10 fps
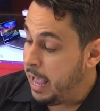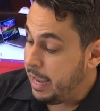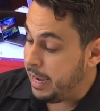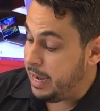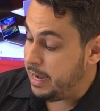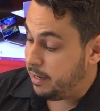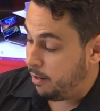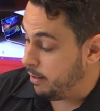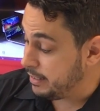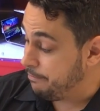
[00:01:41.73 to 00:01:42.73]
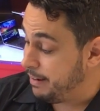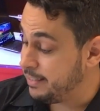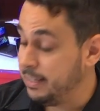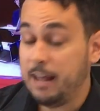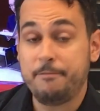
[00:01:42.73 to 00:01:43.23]
Et euh, c'est
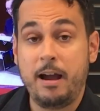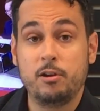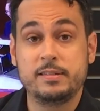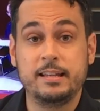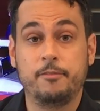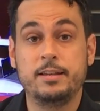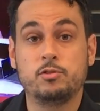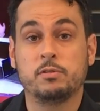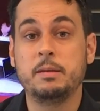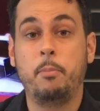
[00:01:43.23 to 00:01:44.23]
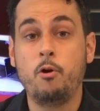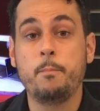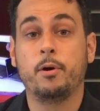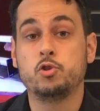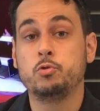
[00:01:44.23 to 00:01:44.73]
facile à faire le service, donc ce n'est pas un
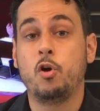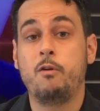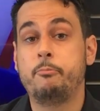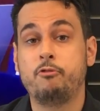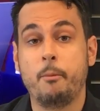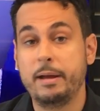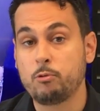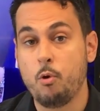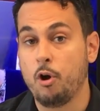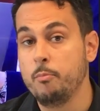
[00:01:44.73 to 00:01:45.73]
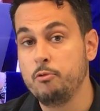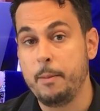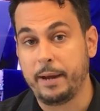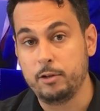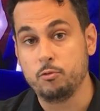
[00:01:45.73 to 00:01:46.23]
produit qu'on va pouvoir mettre au rebut
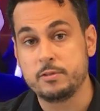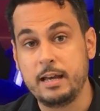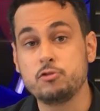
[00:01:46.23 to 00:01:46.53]
après deux ans.